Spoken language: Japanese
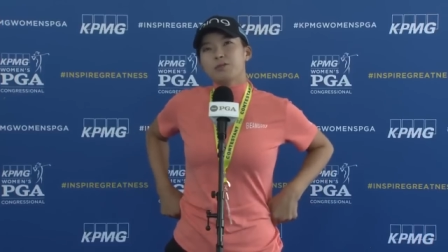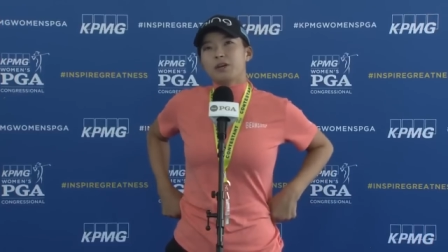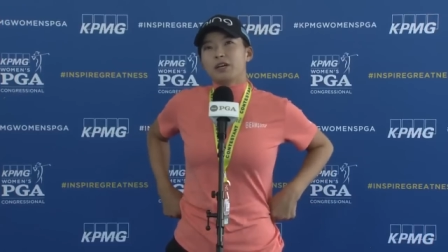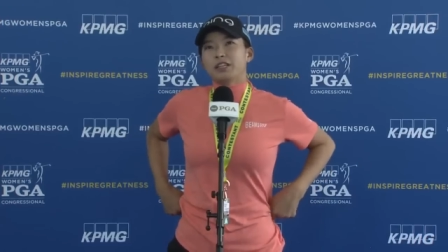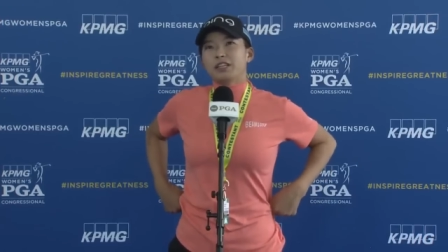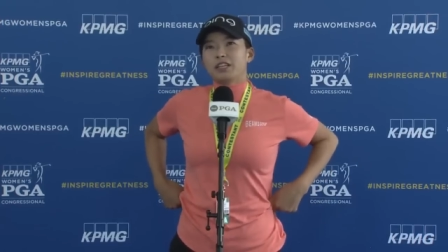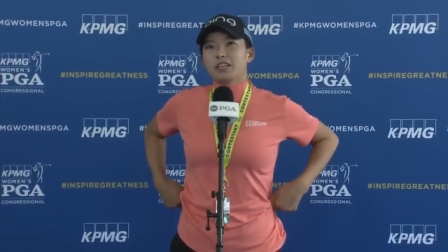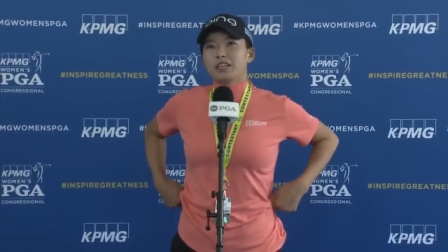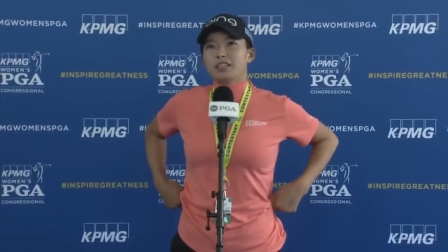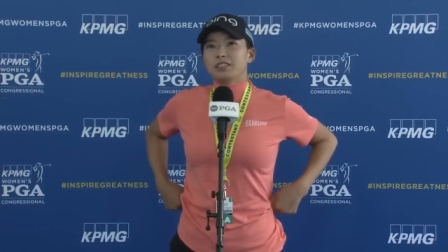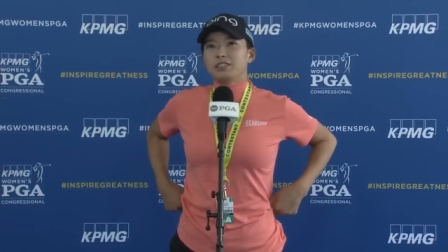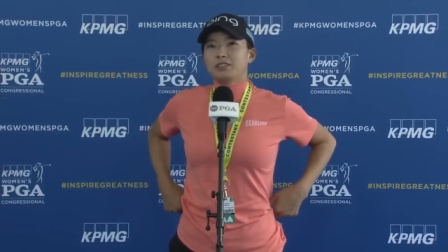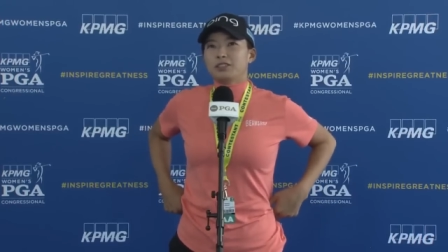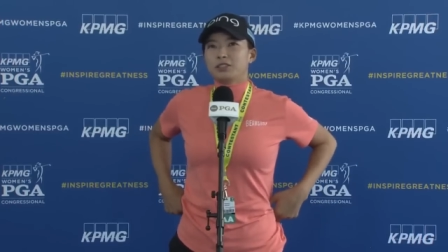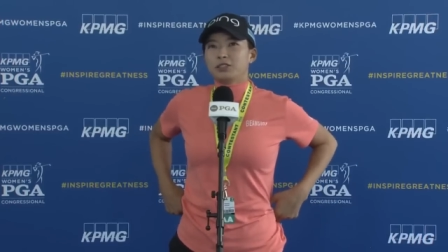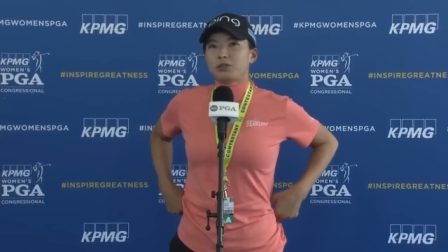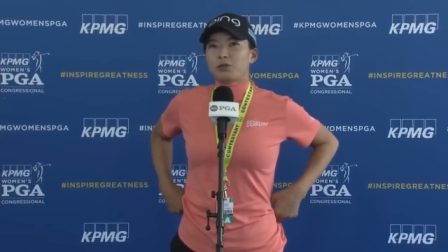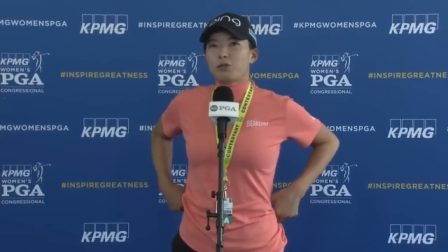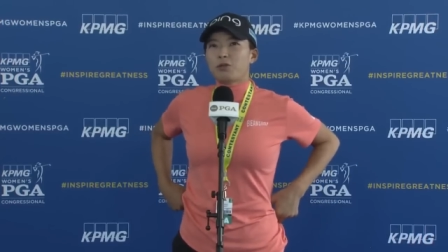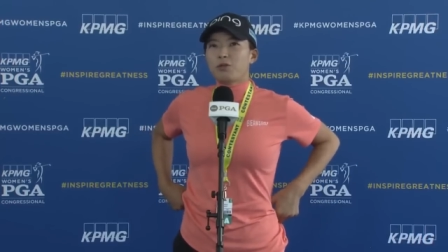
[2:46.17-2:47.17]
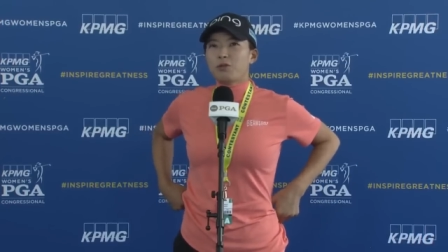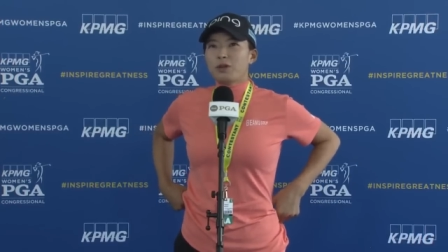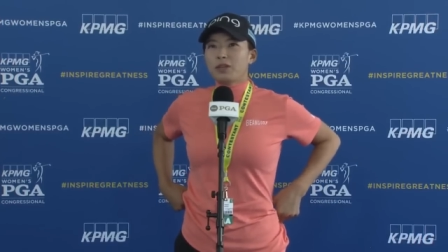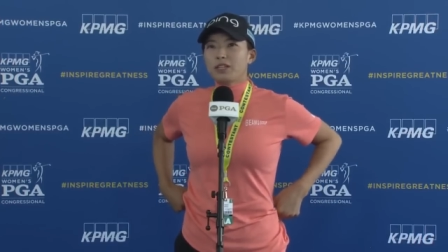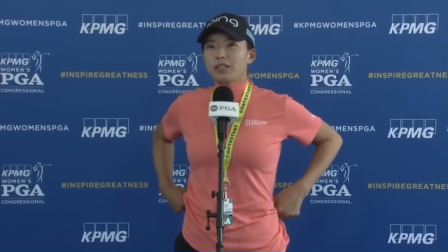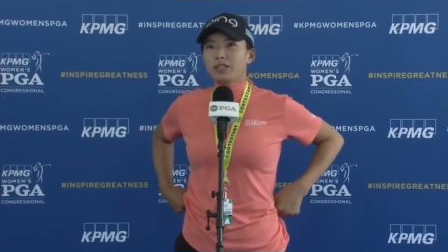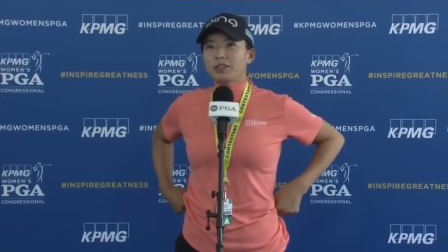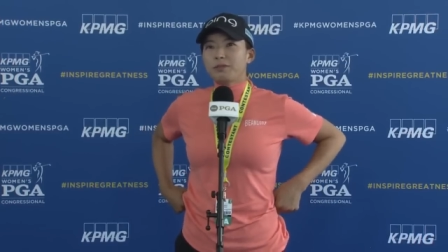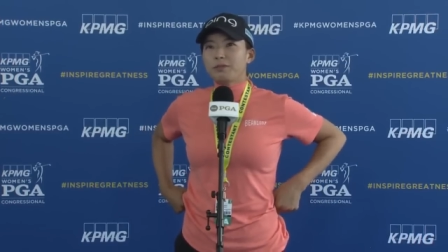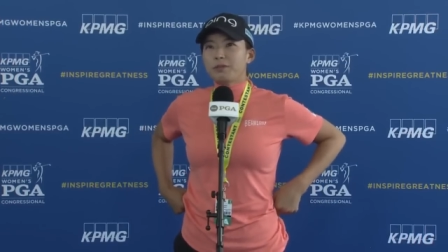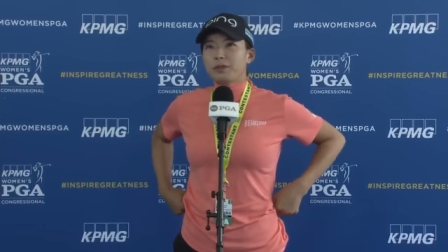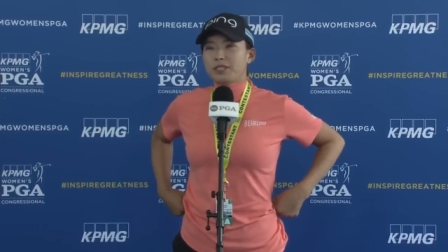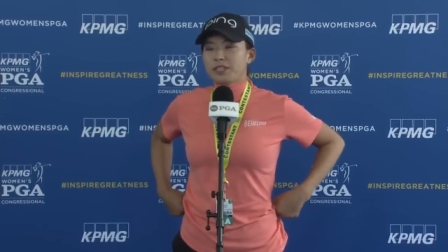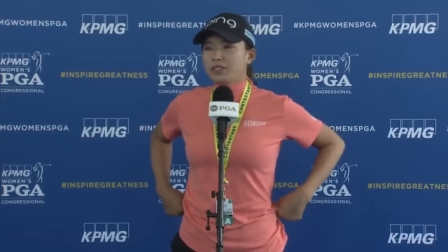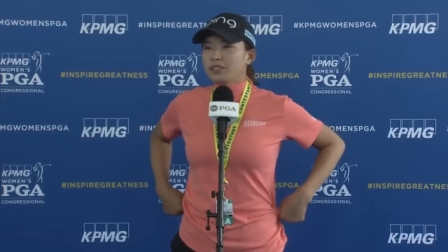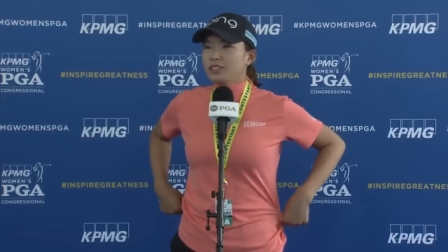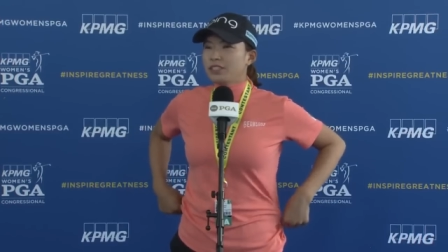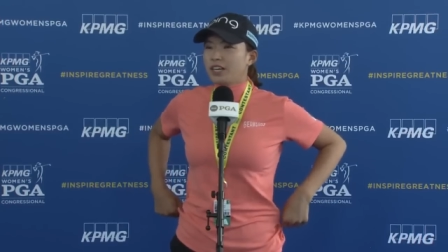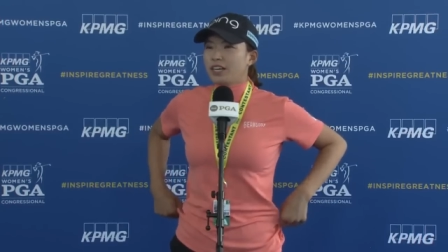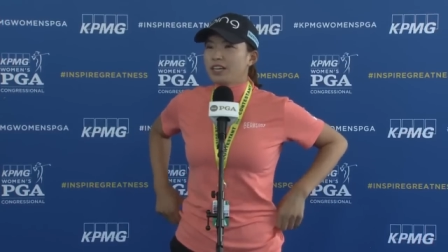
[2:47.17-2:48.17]
日回った感じはそこまでめ
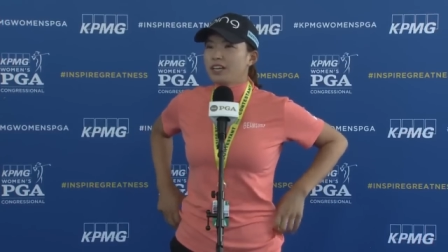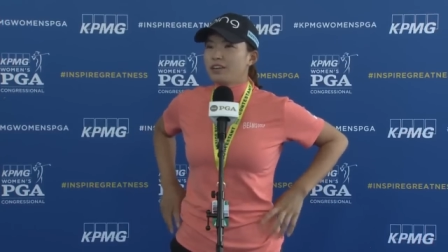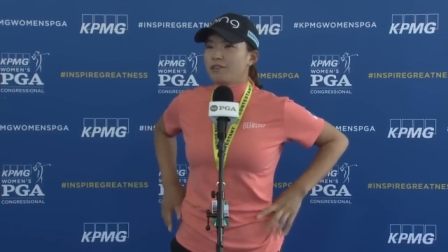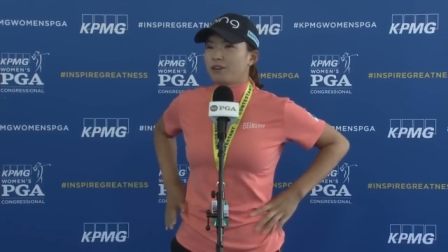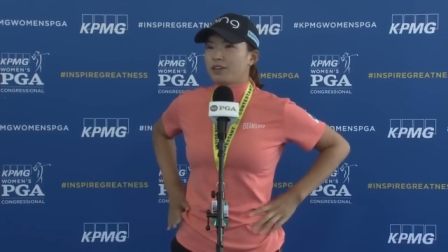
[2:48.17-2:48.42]
ちゃくちゃ速